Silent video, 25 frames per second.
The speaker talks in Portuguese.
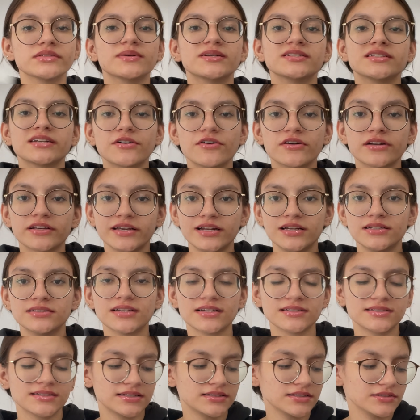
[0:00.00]
mas agora que ele tá
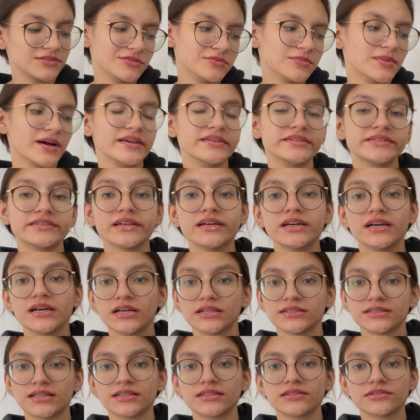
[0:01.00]
acertando mais,
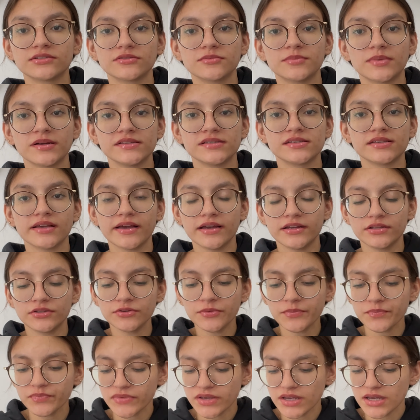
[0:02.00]
tá dando mais certo.